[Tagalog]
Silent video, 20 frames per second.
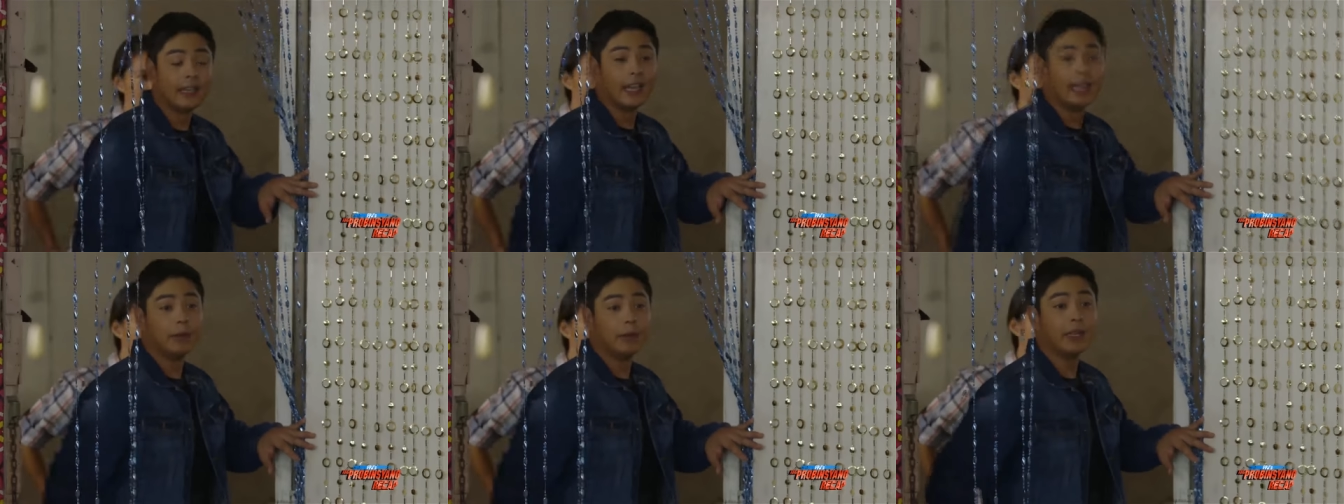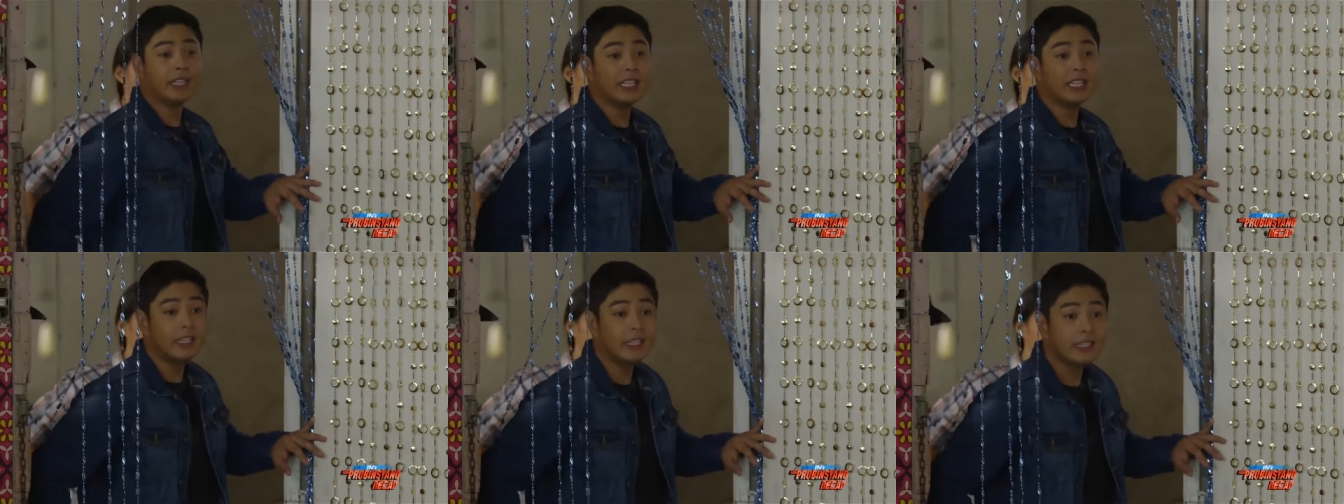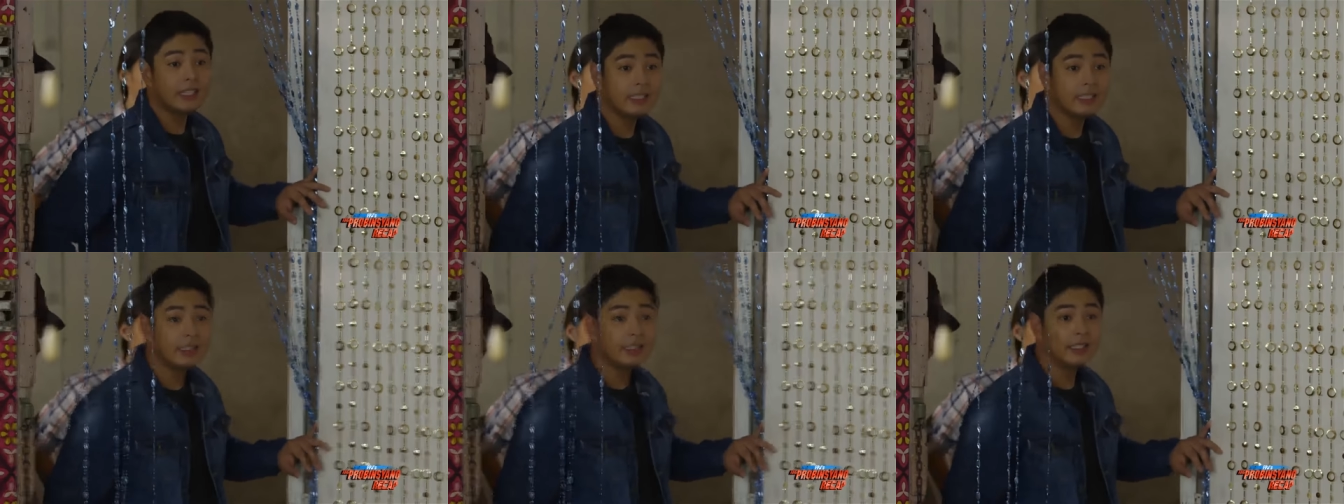
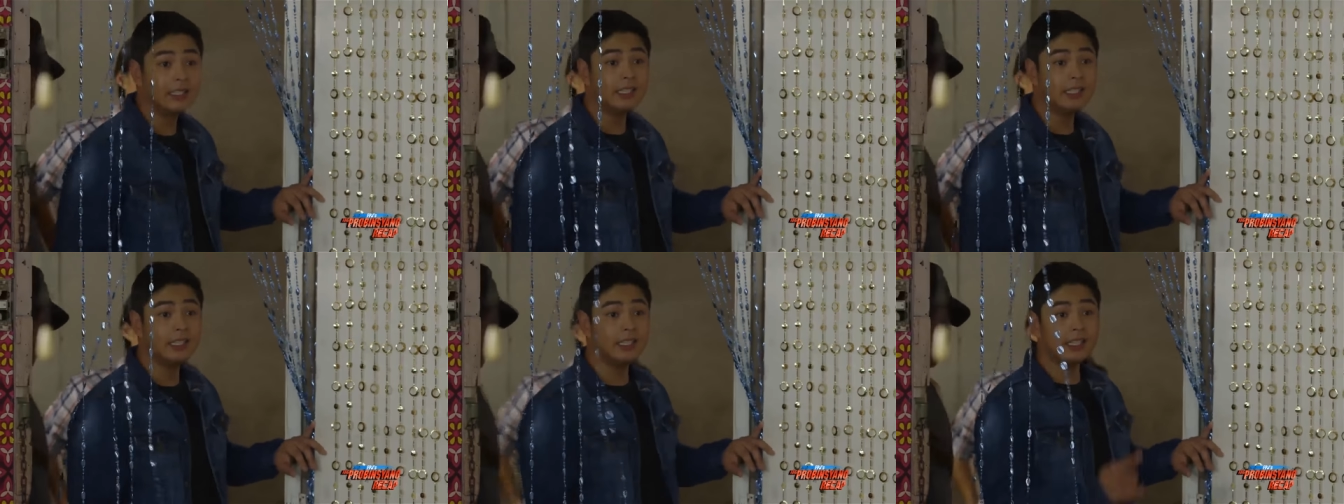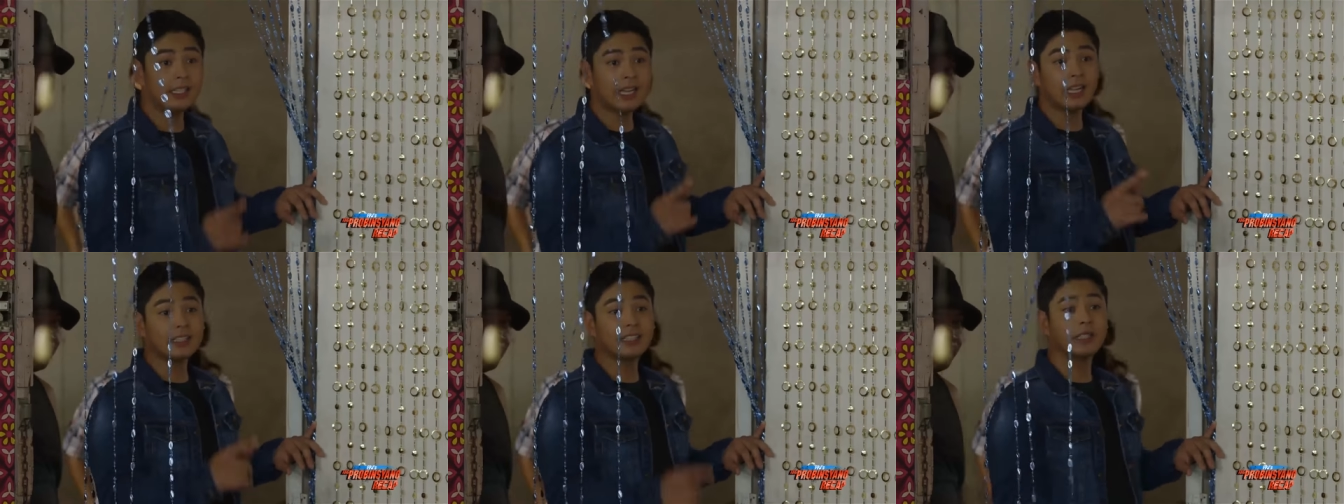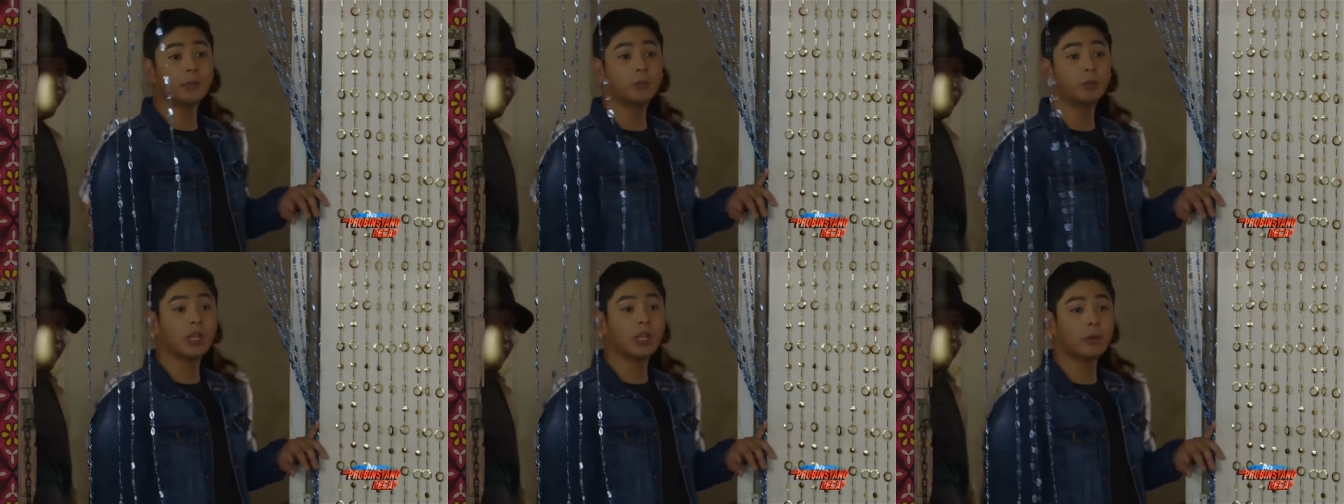Alibeki! Ihatid
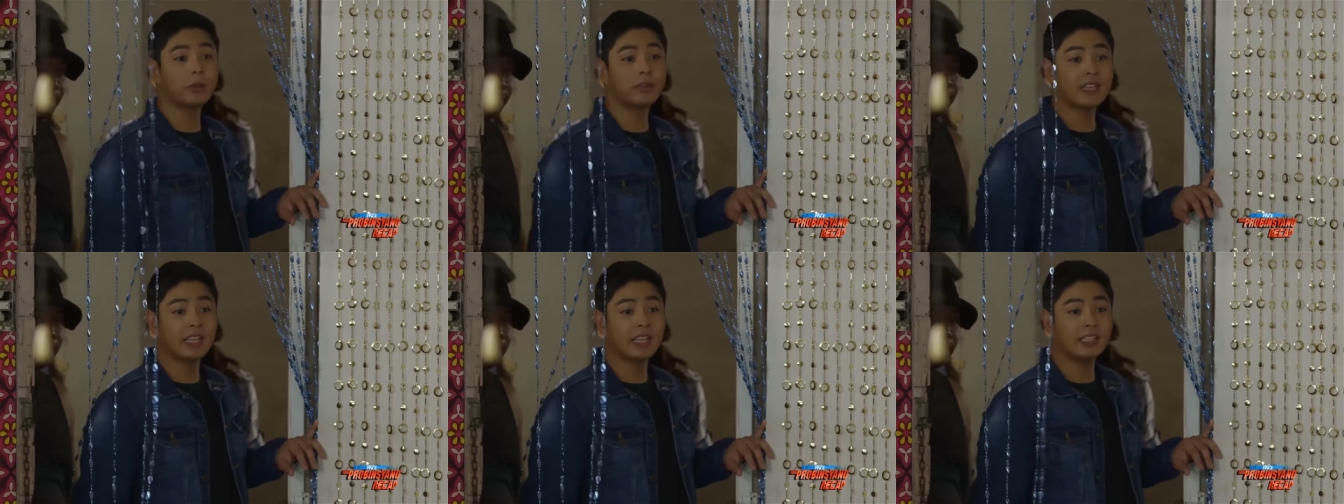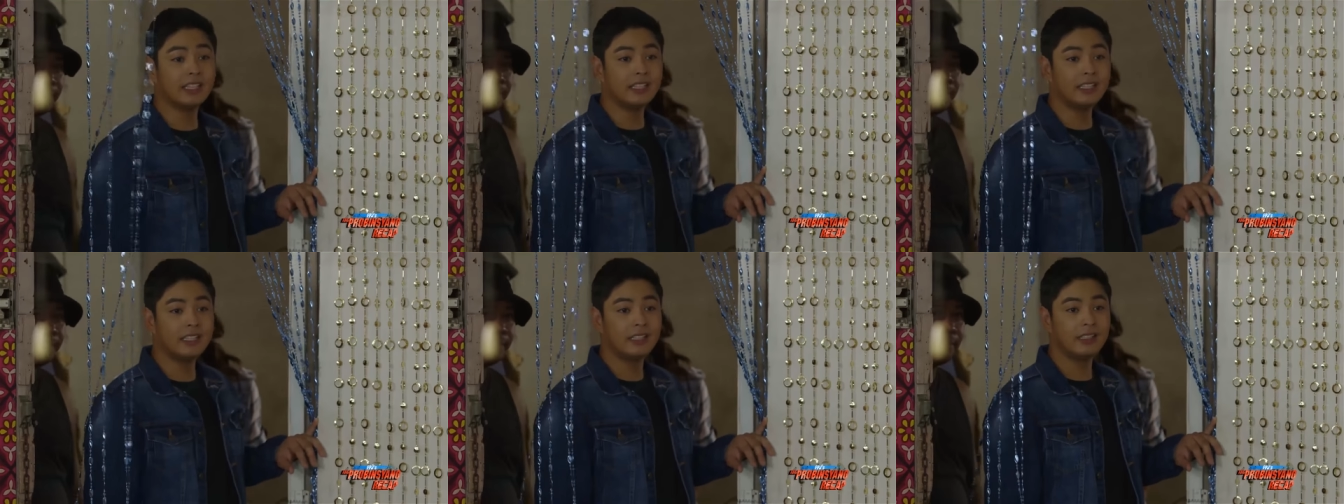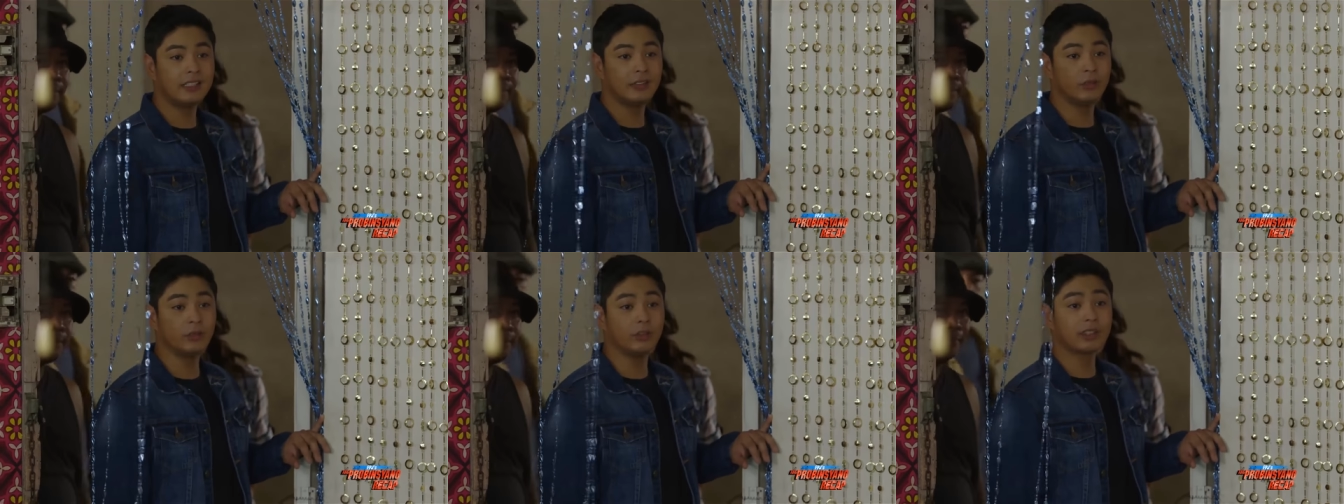na po namin si Andy
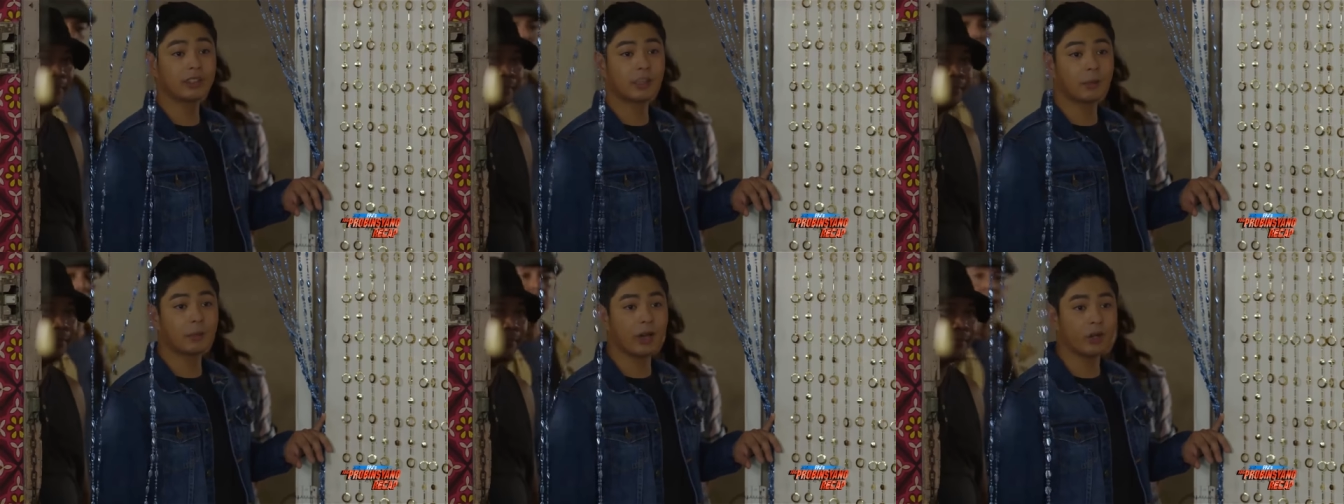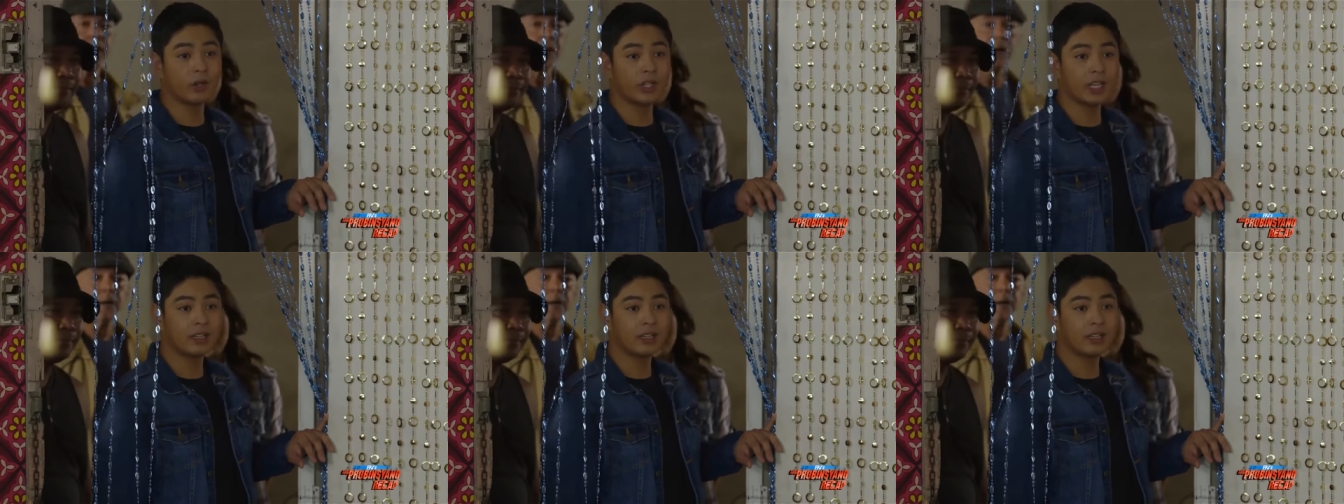doon sa trabaho niya.